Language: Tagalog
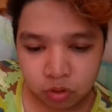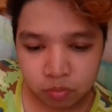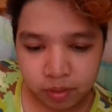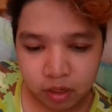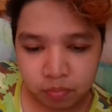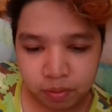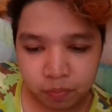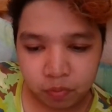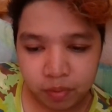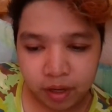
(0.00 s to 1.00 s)
So, meron pa
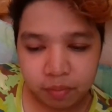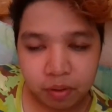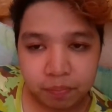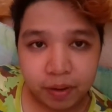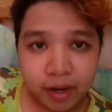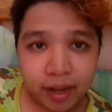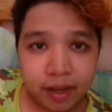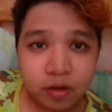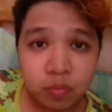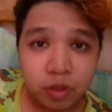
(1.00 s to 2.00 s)
pong mga ibang paraan.